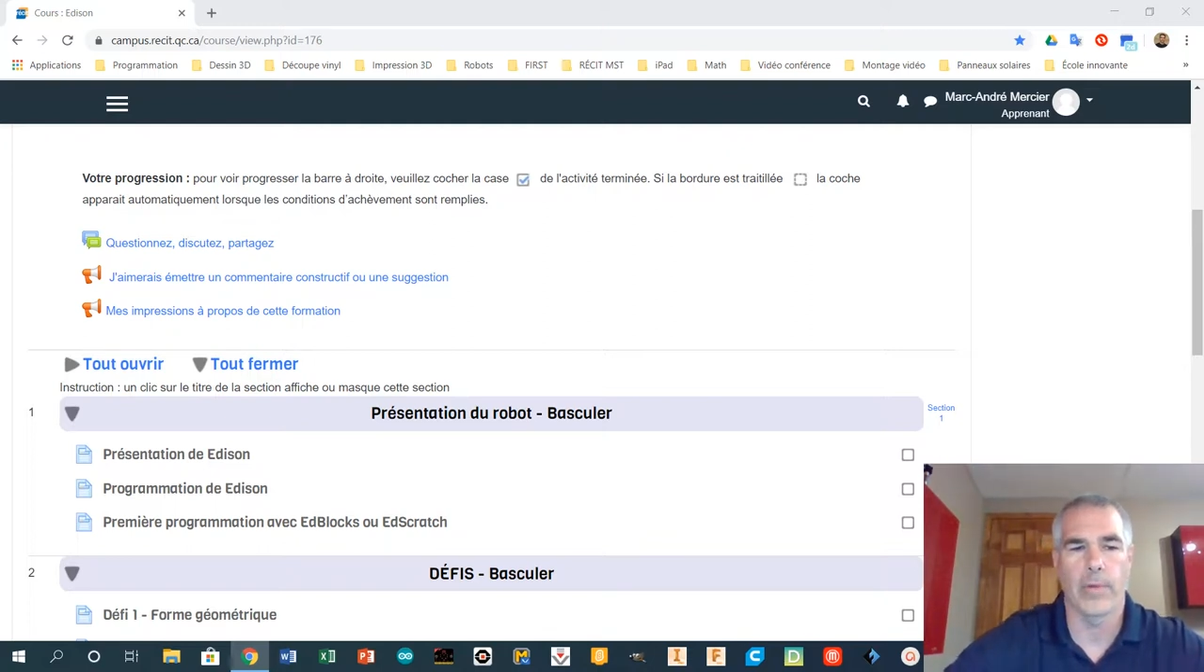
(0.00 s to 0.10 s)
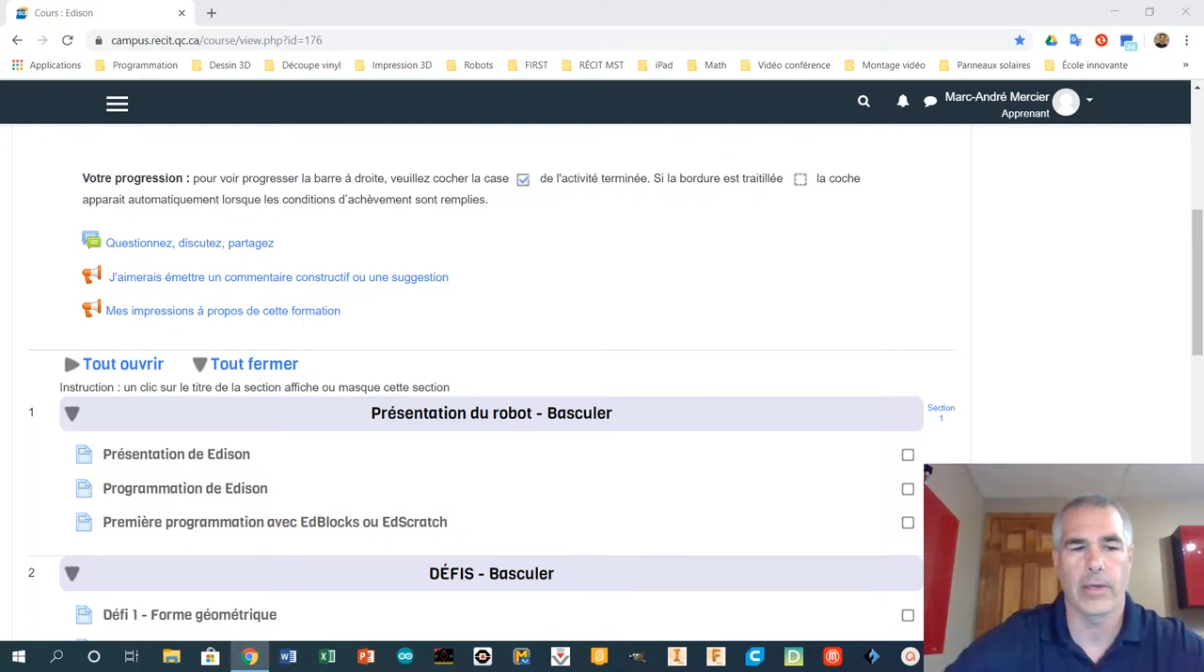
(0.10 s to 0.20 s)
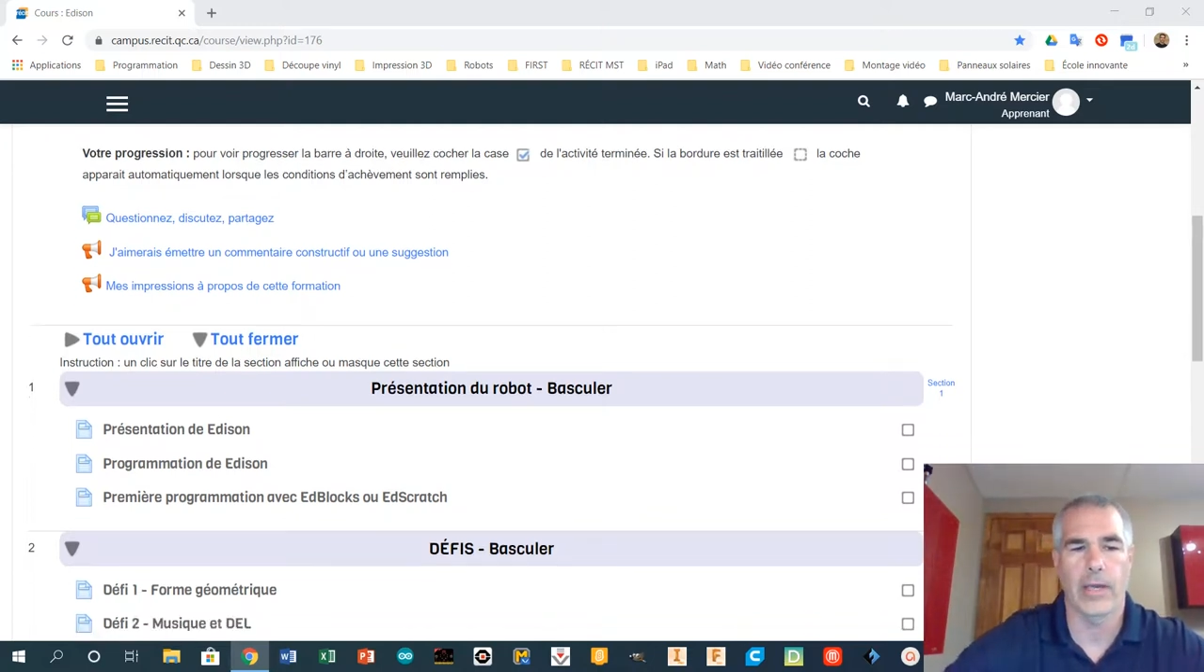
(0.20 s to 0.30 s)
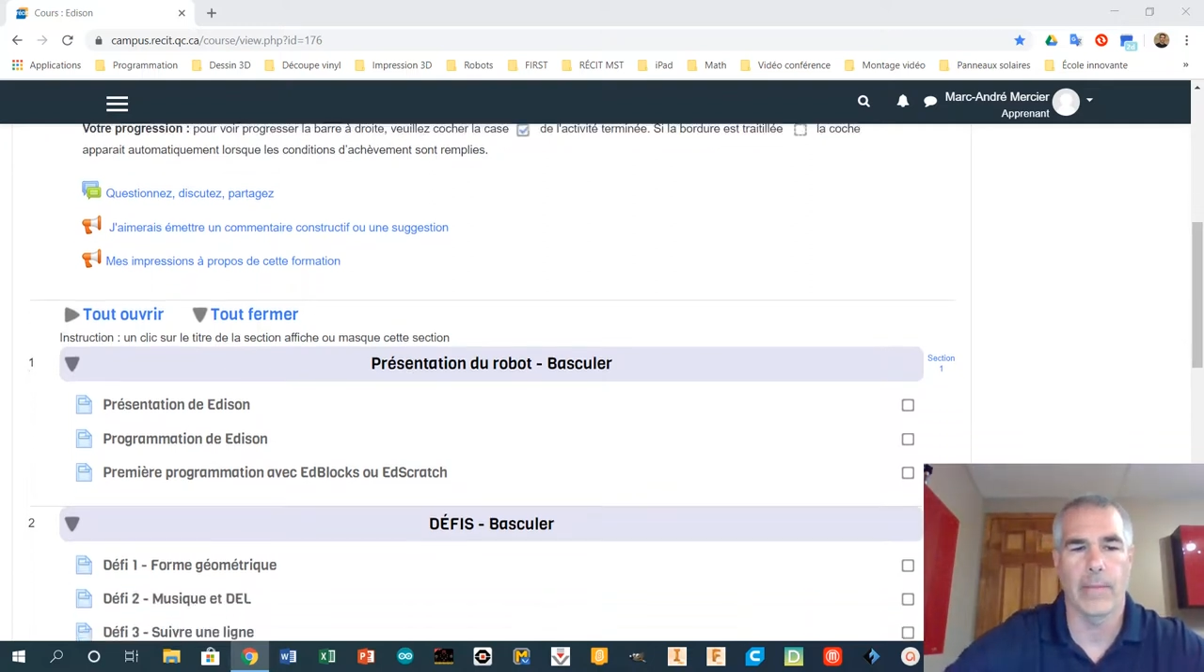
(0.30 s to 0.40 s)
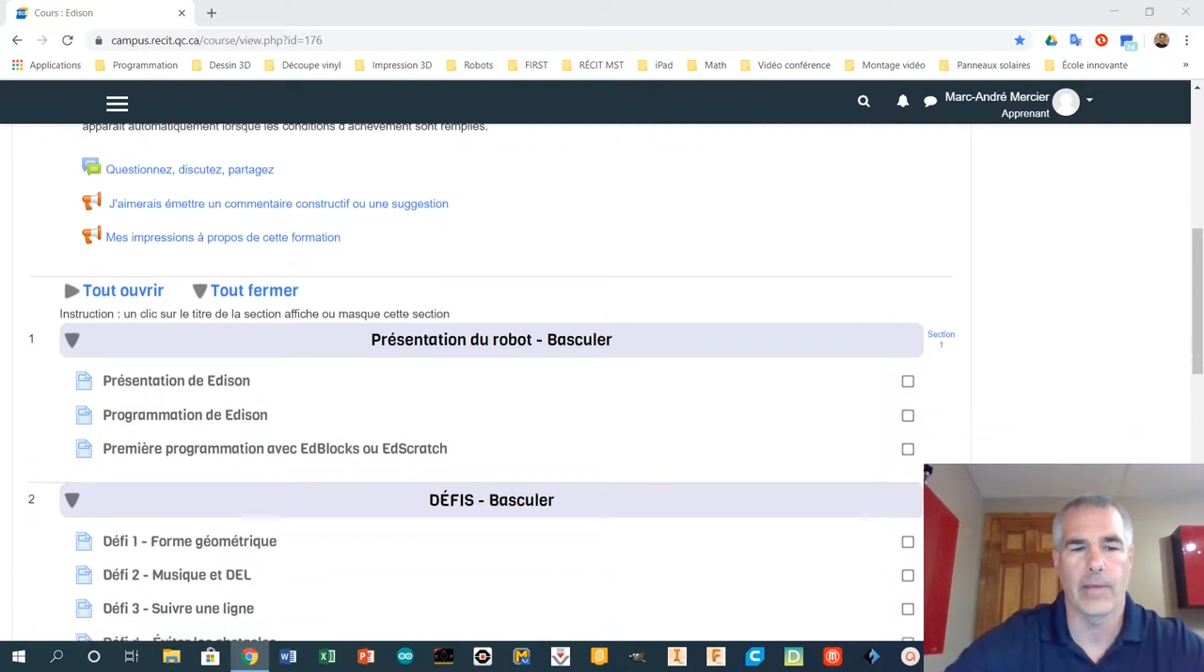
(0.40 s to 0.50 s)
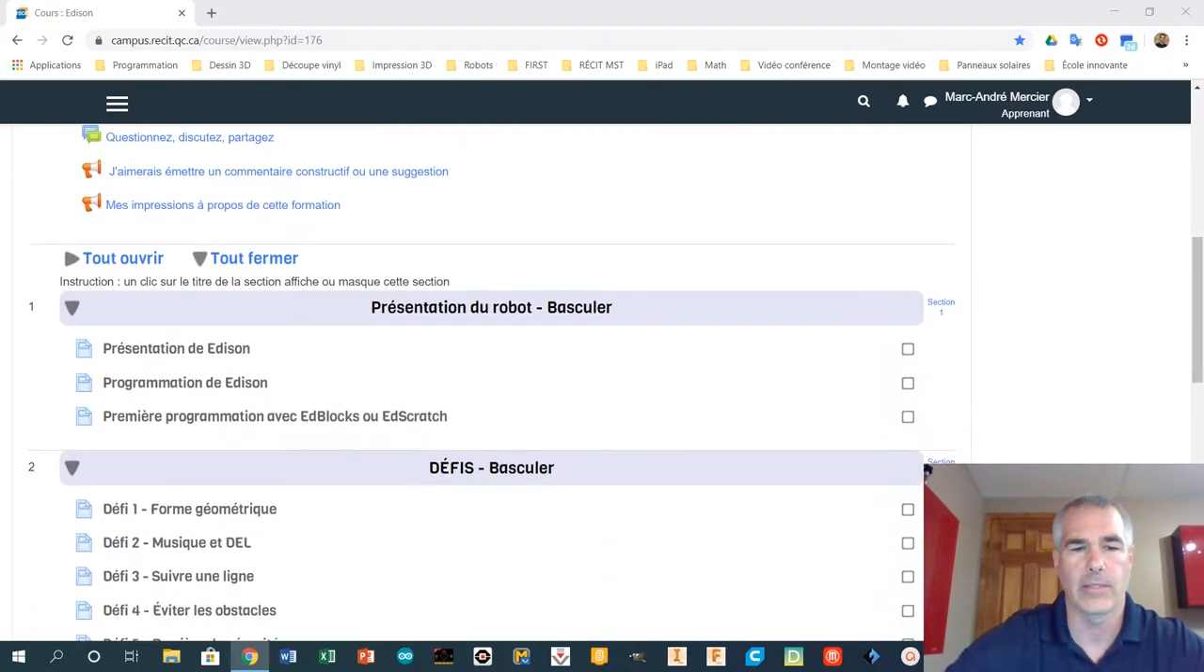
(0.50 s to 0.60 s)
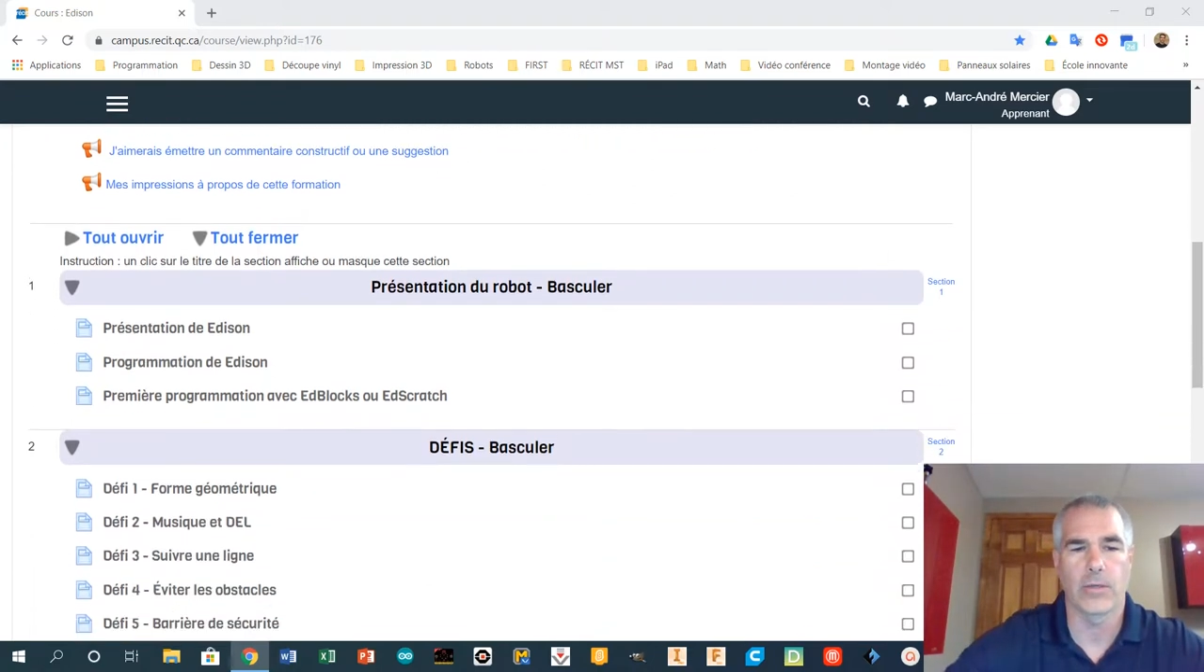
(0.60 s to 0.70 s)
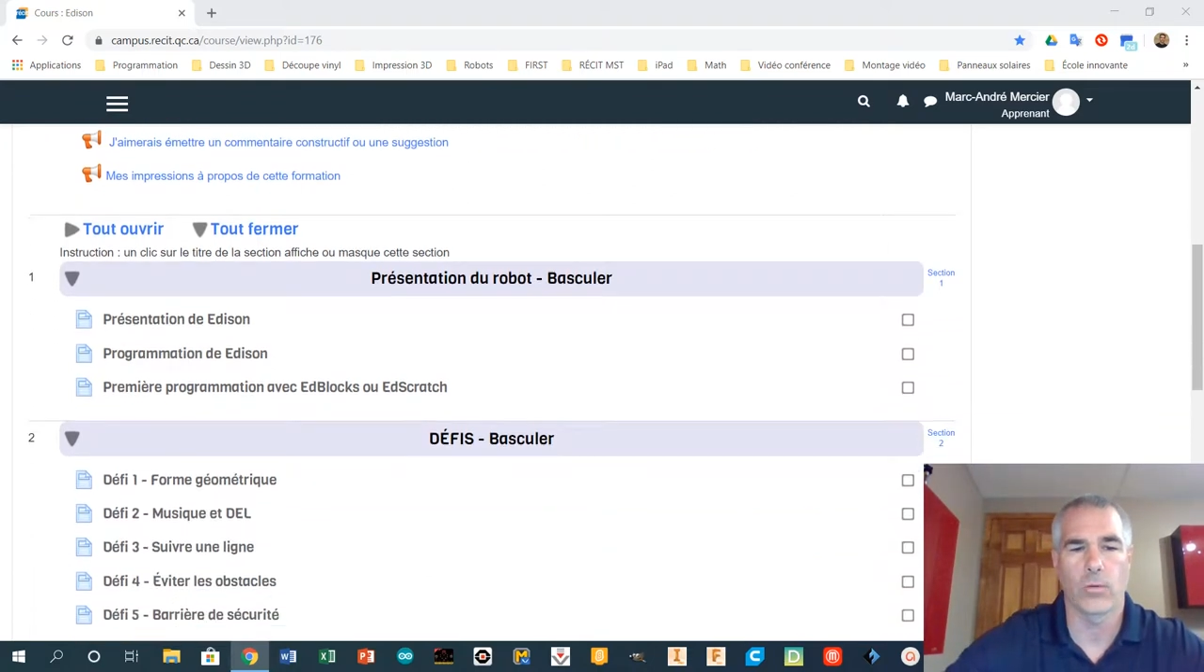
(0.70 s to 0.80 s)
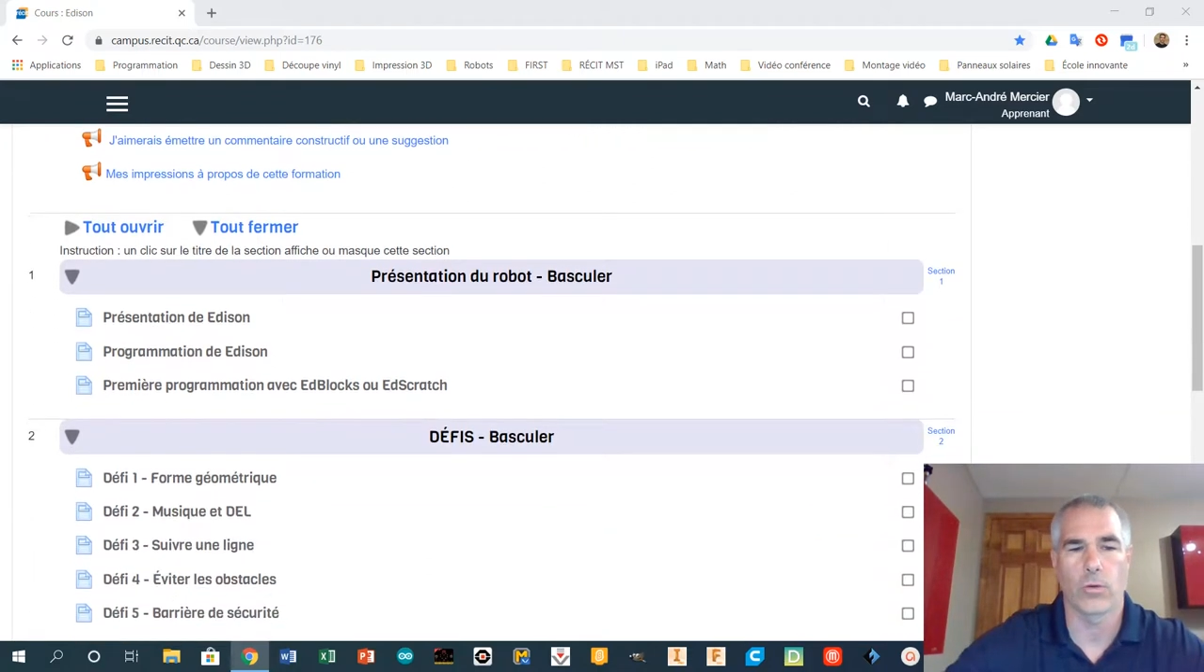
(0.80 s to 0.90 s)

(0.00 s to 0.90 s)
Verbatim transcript: programmations.